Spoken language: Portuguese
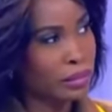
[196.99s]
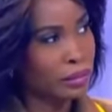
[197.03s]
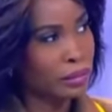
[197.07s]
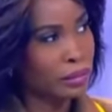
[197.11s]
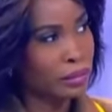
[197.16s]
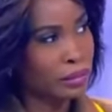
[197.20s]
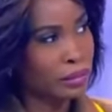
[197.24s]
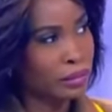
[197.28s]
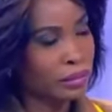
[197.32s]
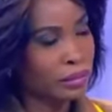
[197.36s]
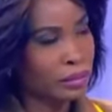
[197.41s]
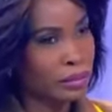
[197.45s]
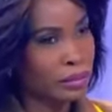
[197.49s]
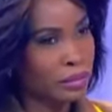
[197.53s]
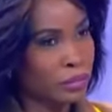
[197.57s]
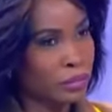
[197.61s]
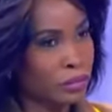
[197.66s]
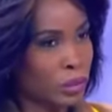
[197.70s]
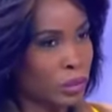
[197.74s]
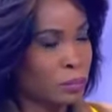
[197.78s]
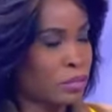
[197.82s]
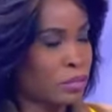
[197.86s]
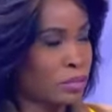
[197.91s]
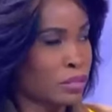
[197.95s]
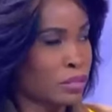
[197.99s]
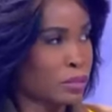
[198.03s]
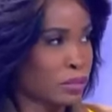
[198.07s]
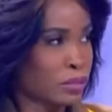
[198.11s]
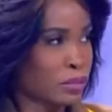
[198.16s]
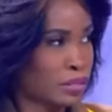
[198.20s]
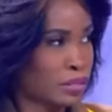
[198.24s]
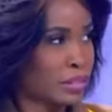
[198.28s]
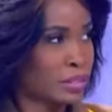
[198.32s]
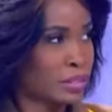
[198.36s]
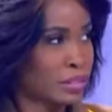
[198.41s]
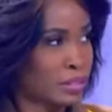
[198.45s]
e, isso é preciso que se
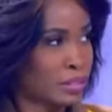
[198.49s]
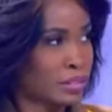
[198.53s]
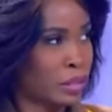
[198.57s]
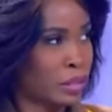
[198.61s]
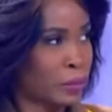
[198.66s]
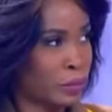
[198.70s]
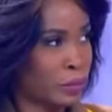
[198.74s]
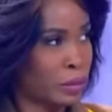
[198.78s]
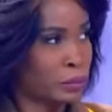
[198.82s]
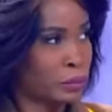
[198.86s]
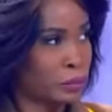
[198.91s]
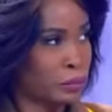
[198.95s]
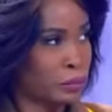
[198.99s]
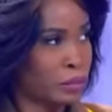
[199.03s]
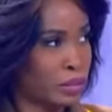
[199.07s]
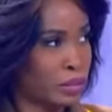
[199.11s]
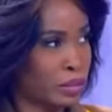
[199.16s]
restaure a autoridade.